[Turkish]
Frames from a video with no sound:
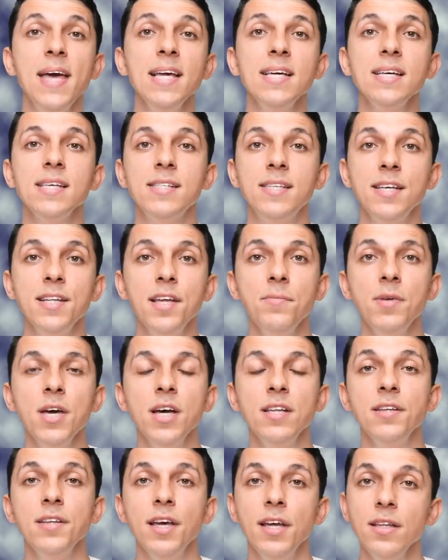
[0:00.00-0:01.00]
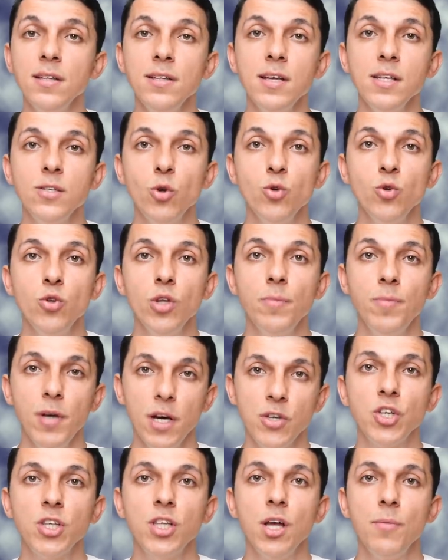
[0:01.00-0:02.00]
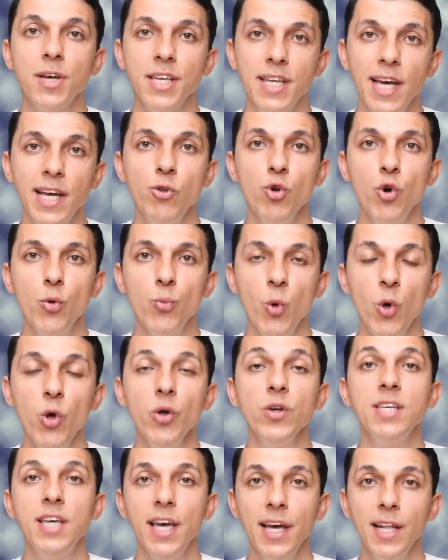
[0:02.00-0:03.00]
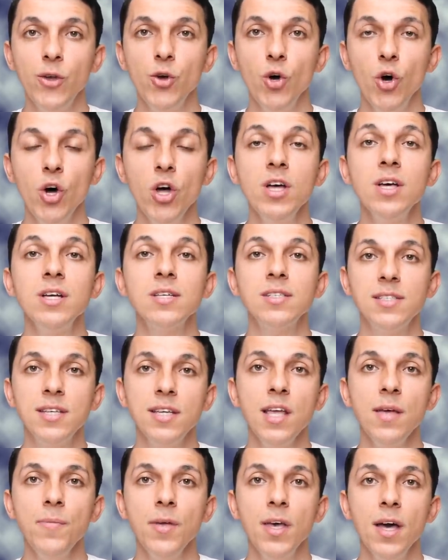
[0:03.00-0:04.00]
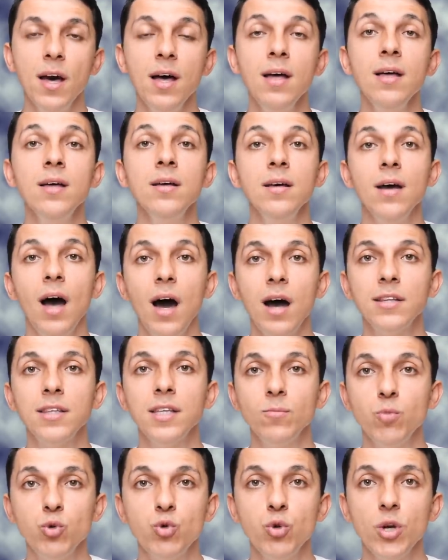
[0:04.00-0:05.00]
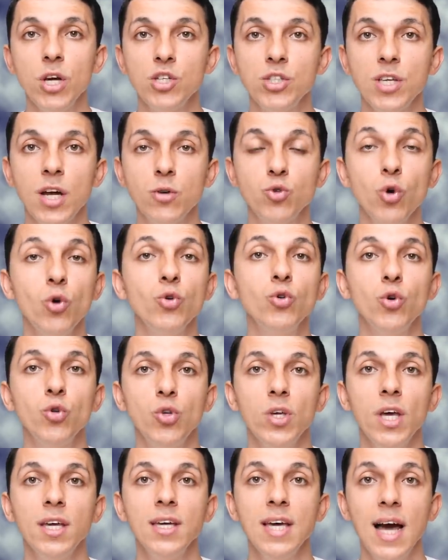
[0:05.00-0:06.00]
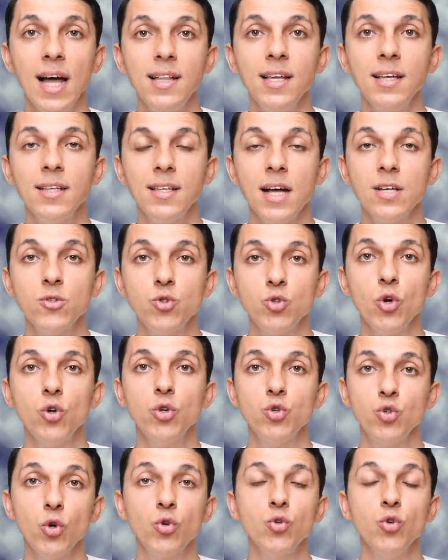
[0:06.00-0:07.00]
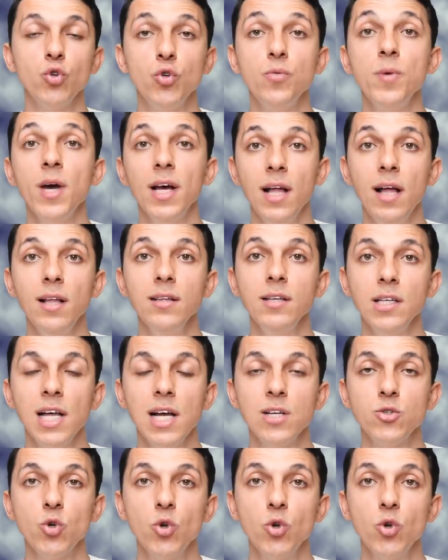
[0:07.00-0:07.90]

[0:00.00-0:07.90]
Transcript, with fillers: Peki Sinemia'dan eninde sonunda bir açıklama geliyor mu? Geliyor. Sinemia artık bu süreçler çok kötüye geldikten sonra çok kötü bir hal aldıktan